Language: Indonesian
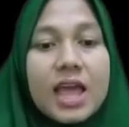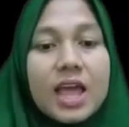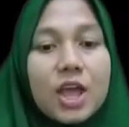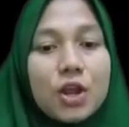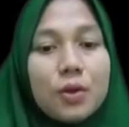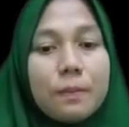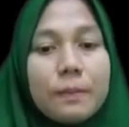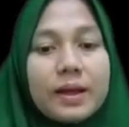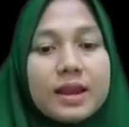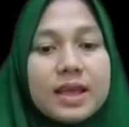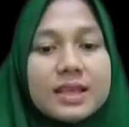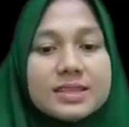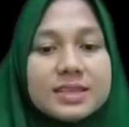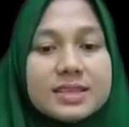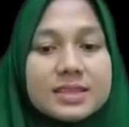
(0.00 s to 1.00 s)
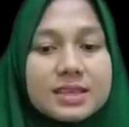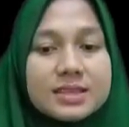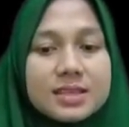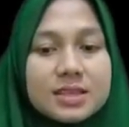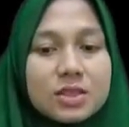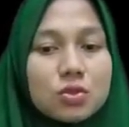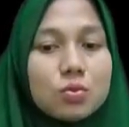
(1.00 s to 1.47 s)
hidup pada
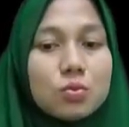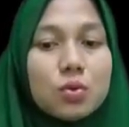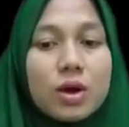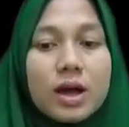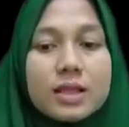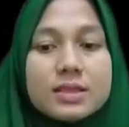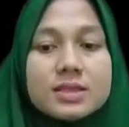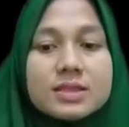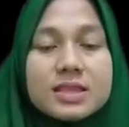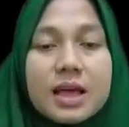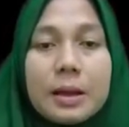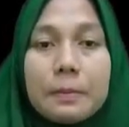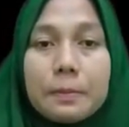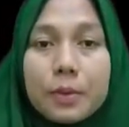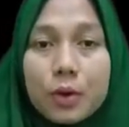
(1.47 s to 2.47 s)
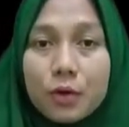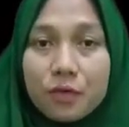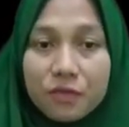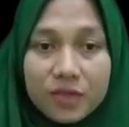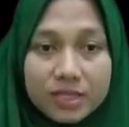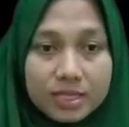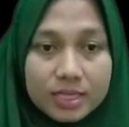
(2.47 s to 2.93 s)
sisa-sisa tumbuhan
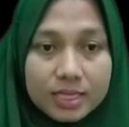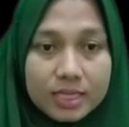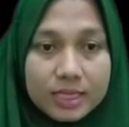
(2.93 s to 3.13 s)
saprofit.